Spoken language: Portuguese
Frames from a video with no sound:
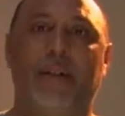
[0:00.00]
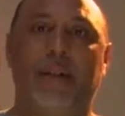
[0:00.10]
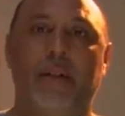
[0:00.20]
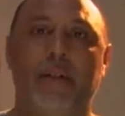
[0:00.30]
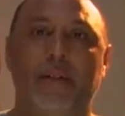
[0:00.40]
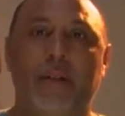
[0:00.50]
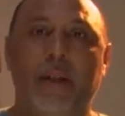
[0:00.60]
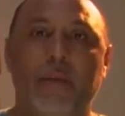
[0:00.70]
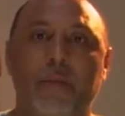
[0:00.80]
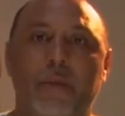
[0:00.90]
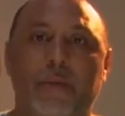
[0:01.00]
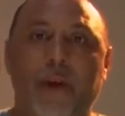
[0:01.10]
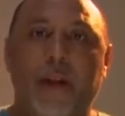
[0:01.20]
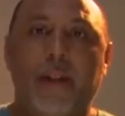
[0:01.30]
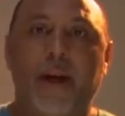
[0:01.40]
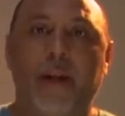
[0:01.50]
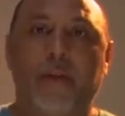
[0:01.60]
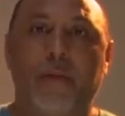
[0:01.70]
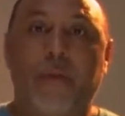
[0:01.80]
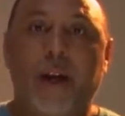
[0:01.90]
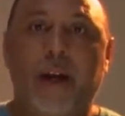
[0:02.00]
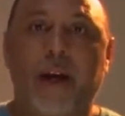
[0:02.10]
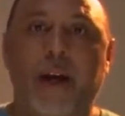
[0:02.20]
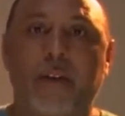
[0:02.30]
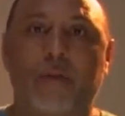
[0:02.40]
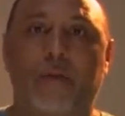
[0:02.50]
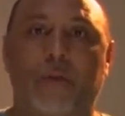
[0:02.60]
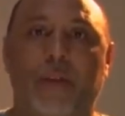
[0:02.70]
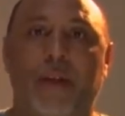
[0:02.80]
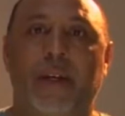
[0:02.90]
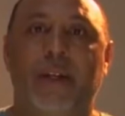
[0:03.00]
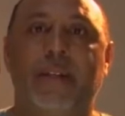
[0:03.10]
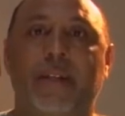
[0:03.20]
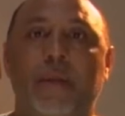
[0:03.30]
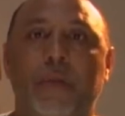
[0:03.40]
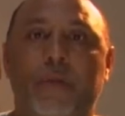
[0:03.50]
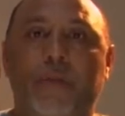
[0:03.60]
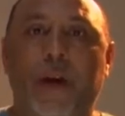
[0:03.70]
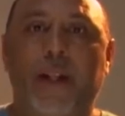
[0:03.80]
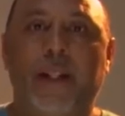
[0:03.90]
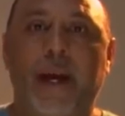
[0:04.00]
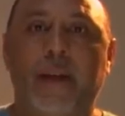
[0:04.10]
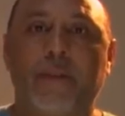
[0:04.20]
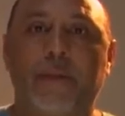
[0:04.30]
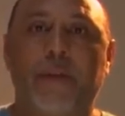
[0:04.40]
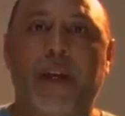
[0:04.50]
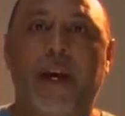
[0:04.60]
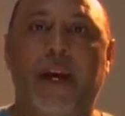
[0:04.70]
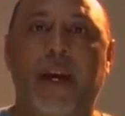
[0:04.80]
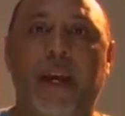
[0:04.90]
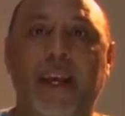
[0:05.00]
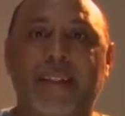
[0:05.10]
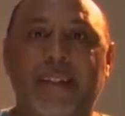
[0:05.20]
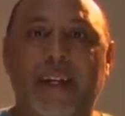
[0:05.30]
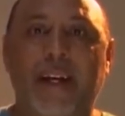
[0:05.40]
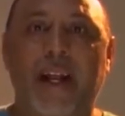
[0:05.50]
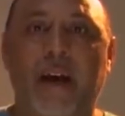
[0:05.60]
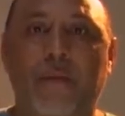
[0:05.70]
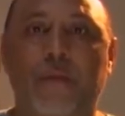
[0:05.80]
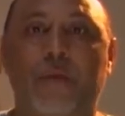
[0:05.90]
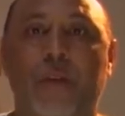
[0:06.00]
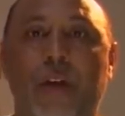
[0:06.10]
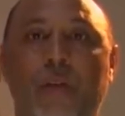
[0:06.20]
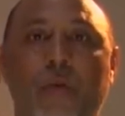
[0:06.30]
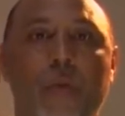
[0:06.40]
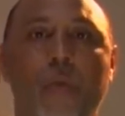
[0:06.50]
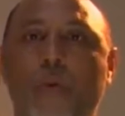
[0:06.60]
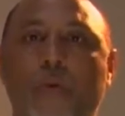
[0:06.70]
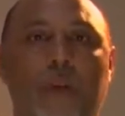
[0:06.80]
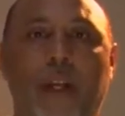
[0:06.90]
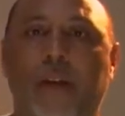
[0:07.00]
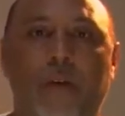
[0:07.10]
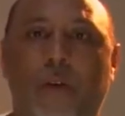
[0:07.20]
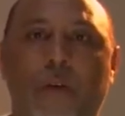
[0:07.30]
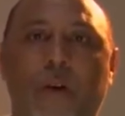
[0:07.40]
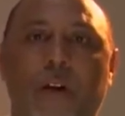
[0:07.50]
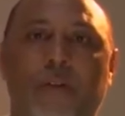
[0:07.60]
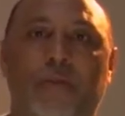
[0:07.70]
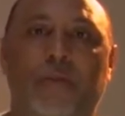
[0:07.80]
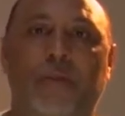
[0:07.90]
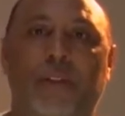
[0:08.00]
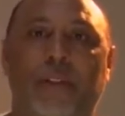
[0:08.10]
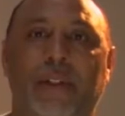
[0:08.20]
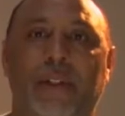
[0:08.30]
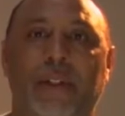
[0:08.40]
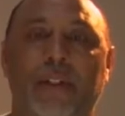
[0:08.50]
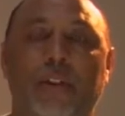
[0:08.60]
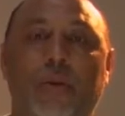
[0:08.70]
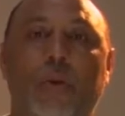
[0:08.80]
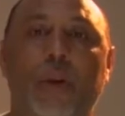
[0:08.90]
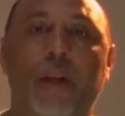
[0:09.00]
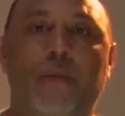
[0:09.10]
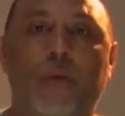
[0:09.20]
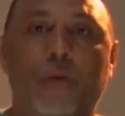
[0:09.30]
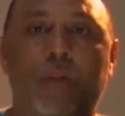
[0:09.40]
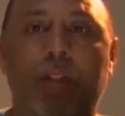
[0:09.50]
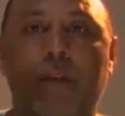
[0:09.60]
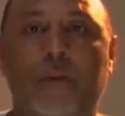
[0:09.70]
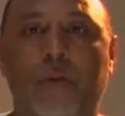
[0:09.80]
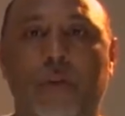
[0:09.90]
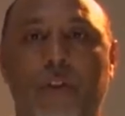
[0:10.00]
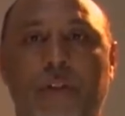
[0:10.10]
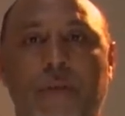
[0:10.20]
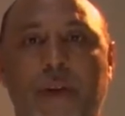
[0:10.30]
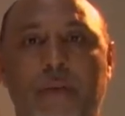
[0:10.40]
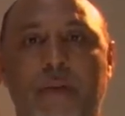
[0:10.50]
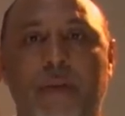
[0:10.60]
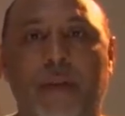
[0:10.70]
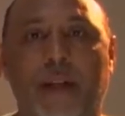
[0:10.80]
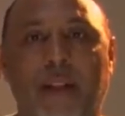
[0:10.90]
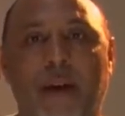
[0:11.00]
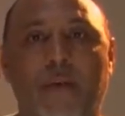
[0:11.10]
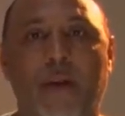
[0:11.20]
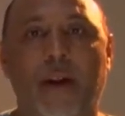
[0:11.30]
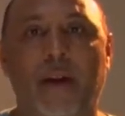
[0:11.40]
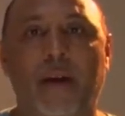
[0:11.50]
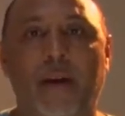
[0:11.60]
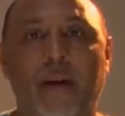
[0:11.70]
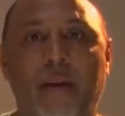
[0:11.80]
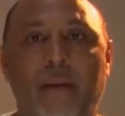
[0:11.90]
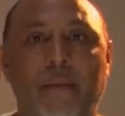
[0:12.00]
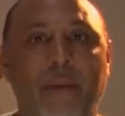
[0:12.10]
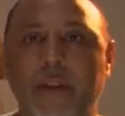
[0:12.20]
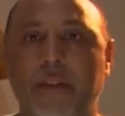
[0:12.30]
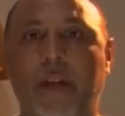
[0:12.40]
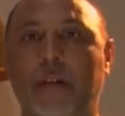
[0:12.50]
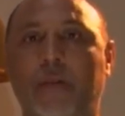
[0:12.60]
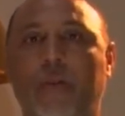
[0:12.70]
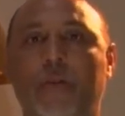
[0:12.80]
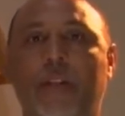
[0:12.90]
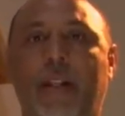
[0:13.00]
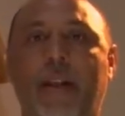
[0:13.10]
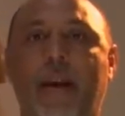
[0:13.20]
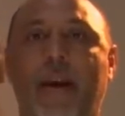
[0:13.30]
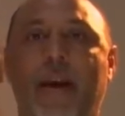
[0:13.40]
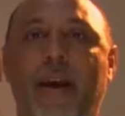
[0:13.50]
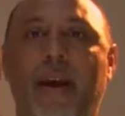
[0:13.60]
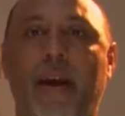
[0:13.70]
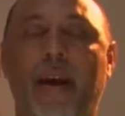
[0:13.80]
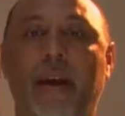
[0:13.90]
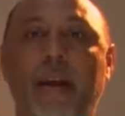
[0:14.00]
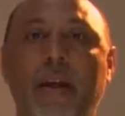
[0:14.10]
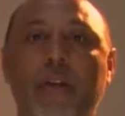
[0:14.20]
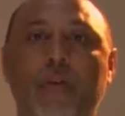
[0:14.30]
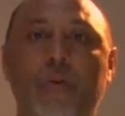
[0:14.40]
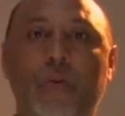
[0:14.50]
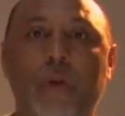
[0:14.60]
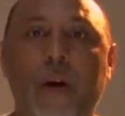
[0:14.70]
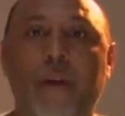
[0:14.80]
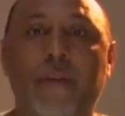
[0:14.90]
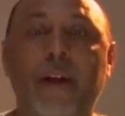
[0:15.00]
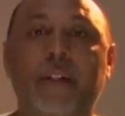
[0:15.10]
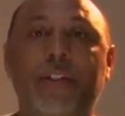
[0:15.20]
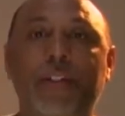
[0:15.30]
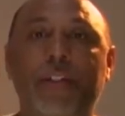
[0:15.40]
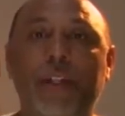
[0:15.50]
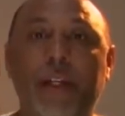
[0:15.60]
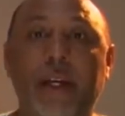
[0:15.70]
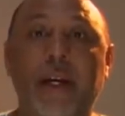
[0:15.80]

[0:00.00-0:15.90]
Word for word: estamos fardados ao fracasso. Estamos fardados a ficar escravos do mundo tecnológico, de toda a evolução que nós tivemos até agora, vai se retroceder. E isso vai atingir